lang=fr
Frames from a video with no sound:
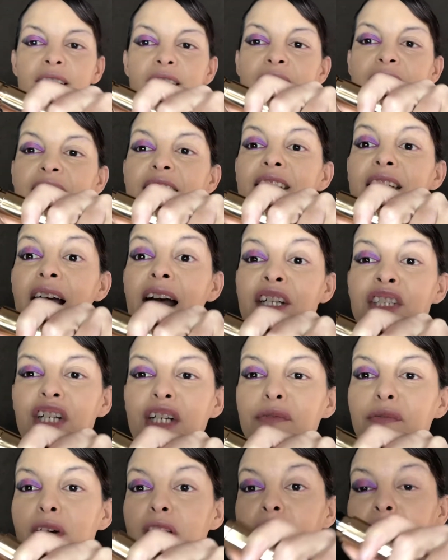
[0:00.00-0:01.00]
qui à
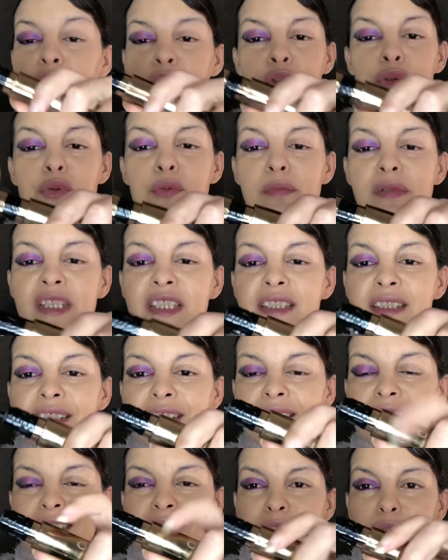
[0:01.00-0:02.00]
chaque fois j'oublie
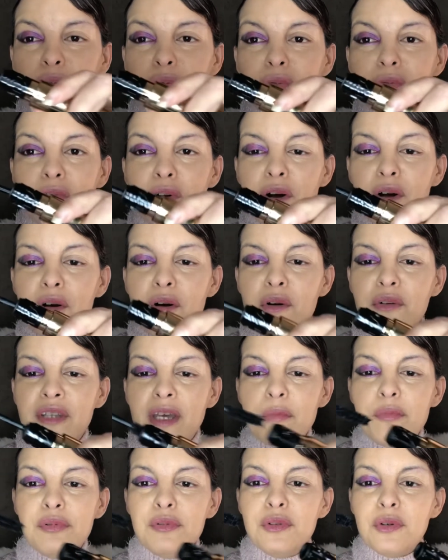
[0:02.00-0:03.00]
s'ouvre en
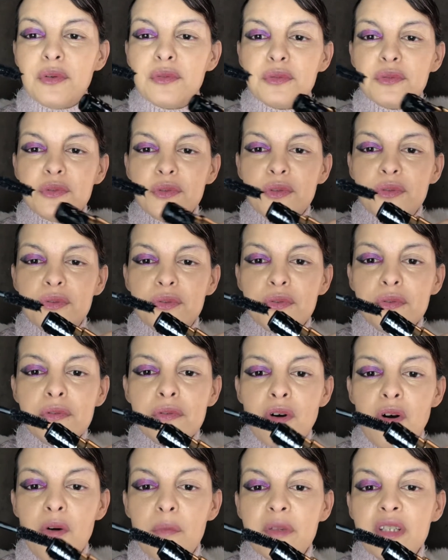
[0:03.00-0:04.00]
appuyant dessus,
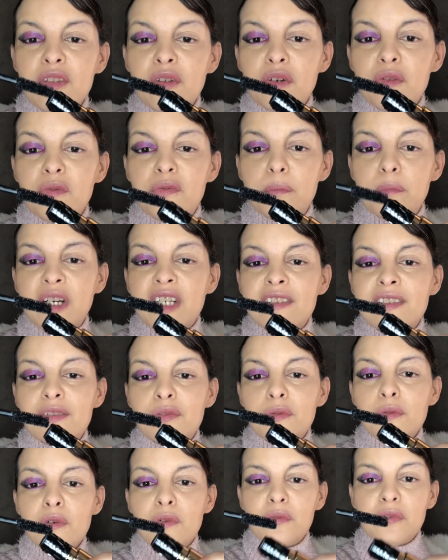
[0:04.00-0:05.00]
en mettant une
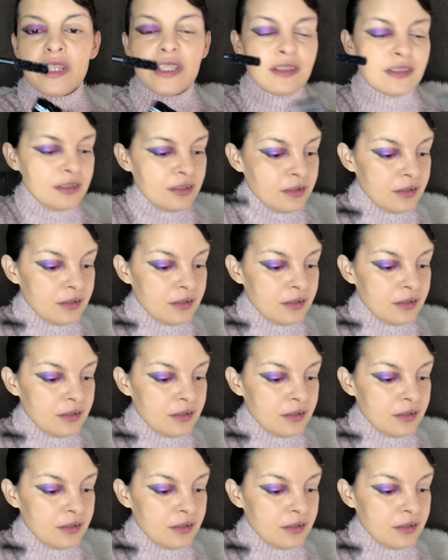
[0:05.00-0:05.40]
pression en fait.